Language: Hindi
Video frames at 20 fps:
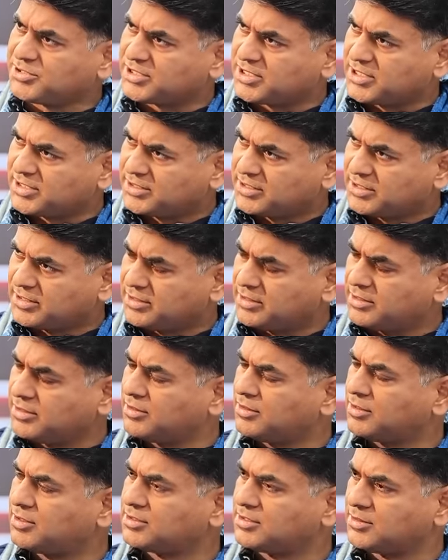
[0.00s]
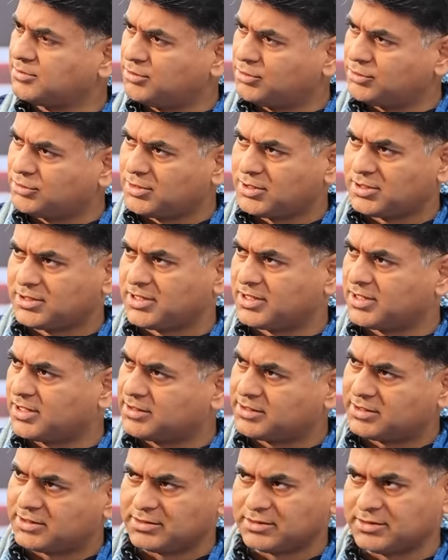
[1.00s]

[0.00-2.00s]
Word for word: मिश्रा थे और सब लोग एक एक